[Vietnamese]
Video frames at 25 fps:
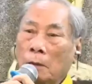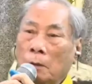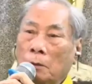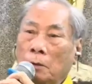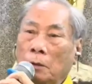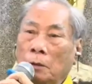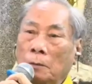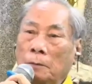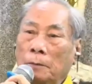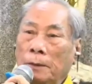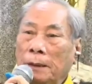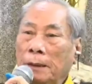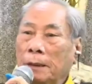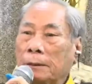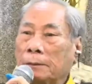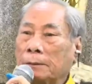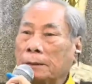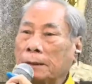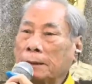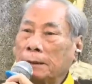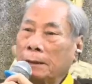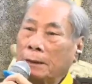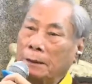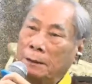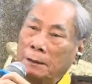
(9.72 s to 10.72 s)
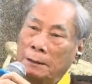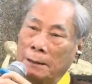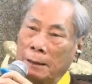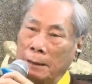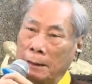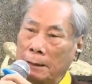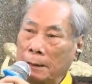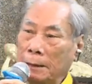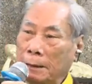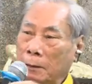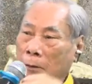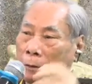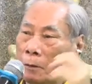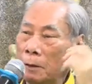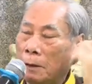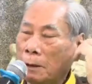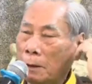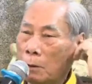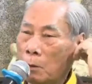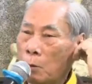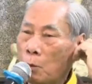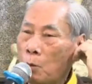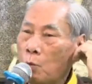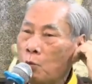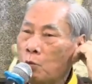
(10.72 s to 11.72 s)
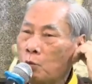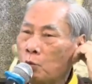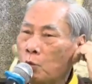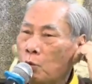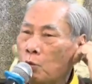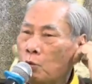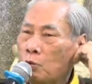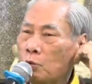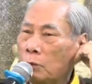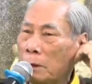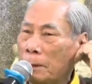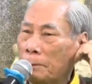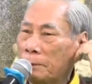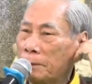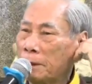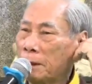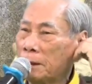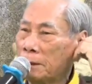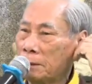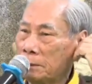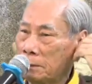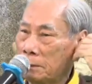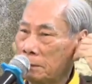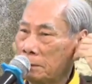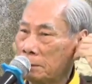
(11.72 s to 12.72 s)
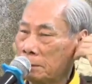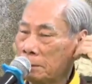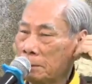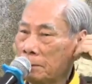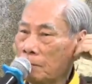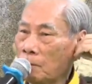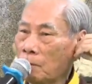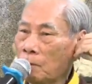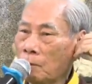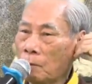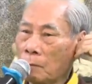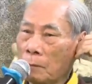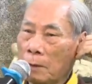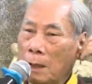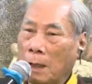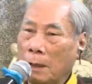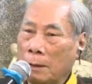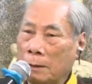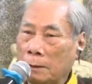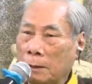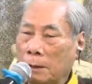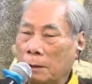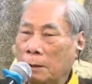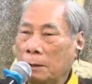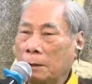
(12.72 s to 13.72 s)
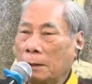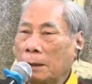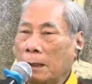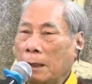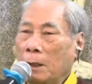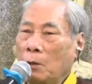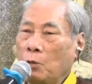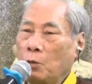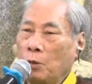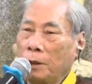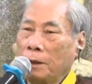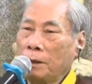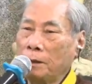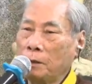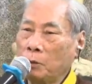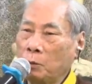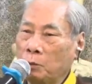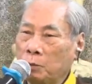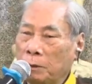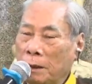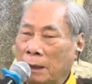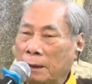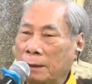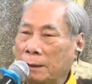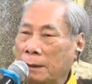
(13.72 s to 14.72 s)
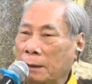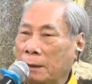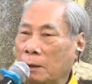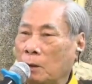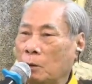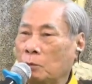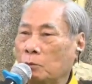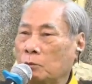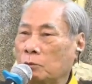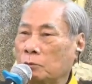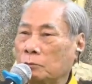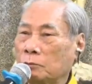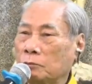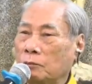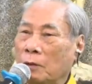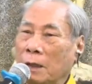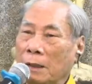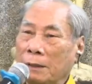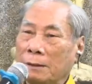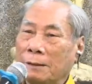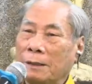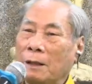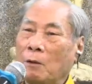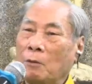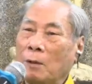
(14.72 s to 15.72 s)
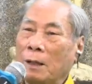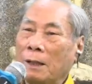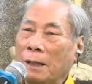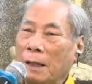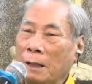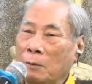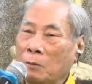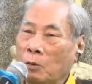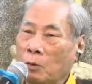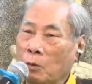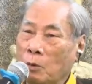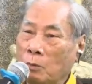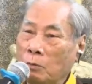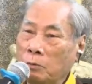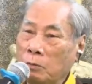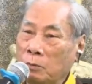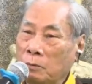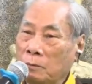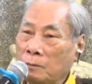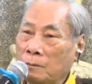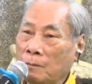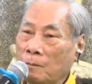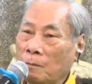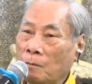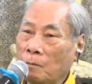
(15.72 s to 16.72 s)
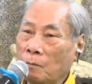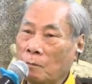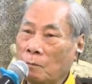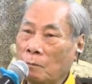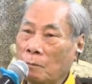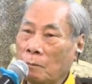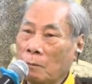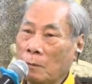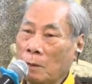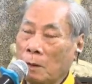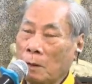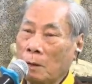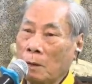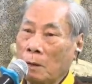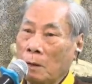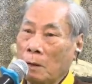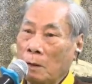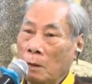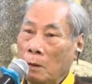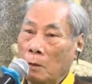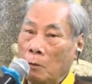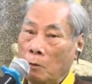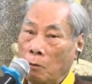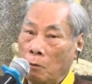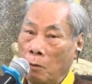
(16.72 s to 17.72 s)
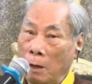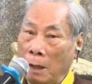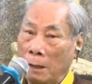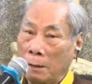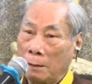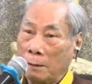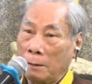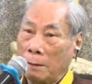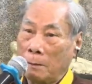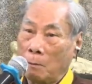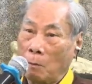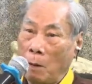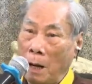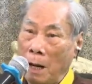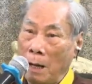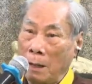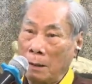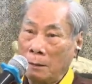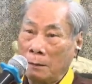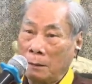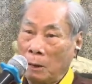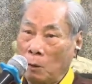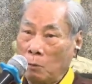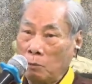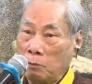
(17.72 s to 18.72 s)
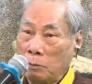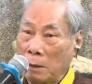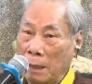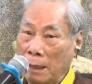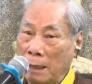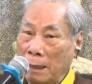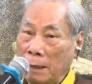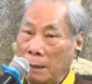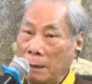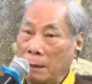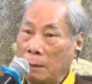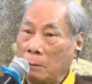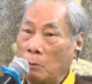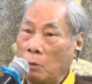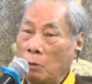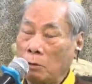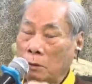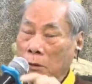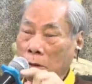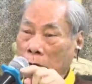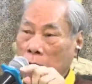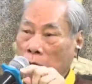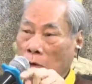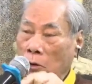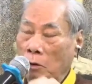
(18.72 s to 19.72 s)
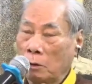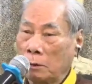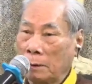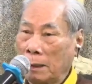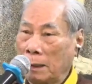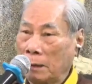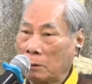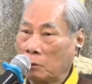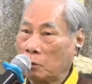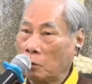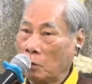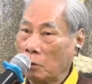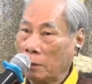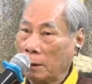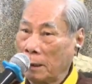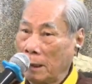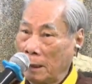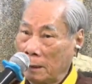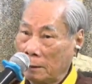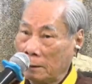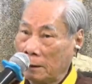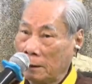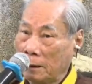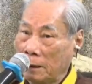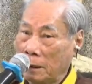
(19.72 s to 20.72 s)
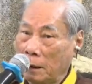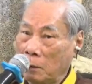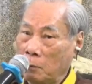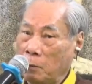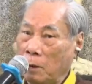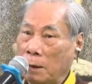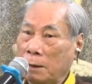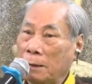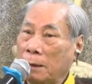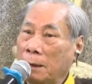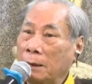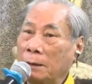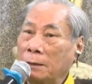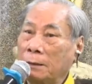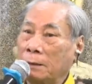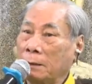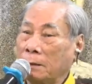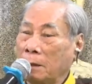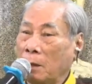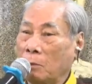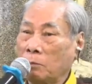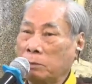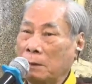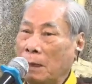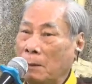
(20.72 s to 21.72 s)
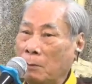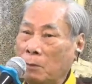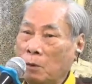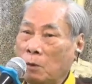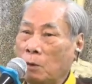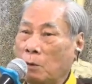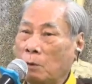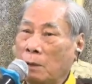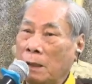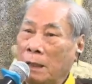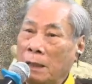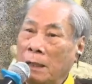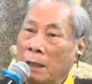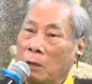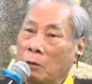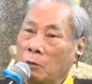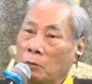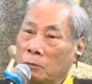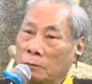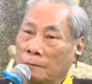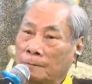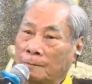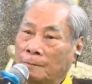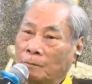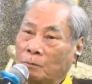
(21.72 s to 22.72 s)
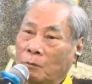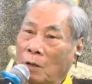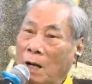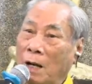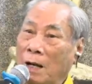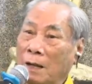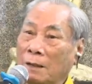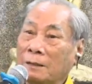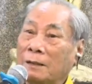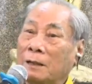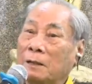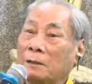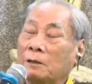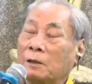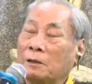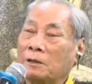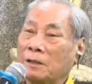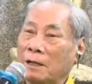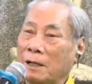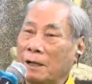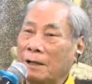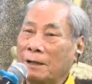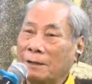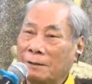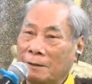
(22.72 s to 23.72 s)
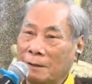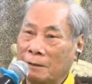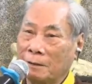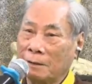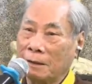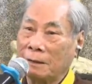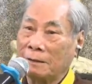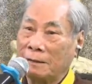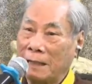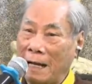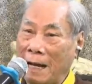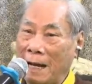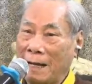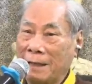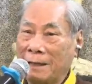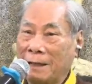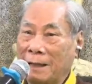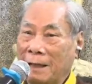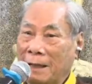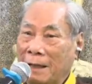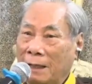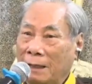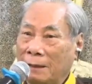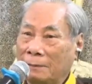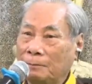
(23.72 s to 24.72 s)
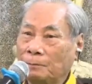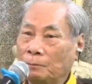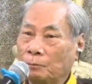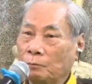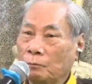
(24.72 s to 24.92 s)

Con biết thế giới này là gọi là ngũ thú tập cư. Thần người ngã quỷ súc sanh địa ngục, Phật đâu ở đây mà cúng. Phật ở trong này mọi người toàn năng toàn giác ta về Phật giới rồi không dám vô đây đâu. Ta ở đây ta sợ rồi ta chạy ra.